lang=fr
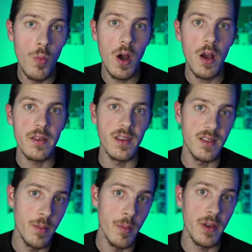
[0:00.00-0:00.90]
moi, ça
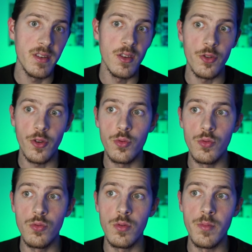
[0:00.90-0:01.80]
s'est bien passé dans le sens
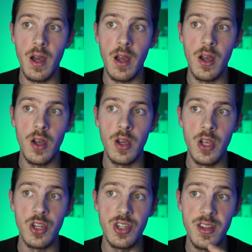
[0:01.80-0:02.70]
où bah,
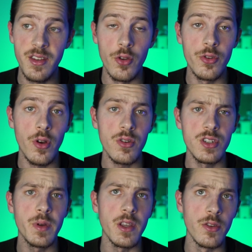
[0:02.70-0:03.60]
j'ai été en temps,
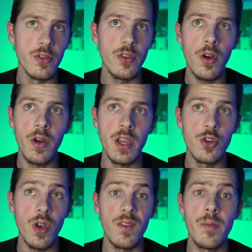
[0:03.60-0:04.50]
j'ai pris deux heures et je
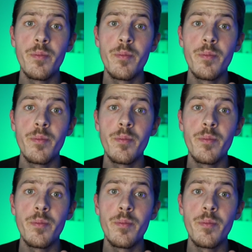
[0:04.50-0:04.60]
suis arrivé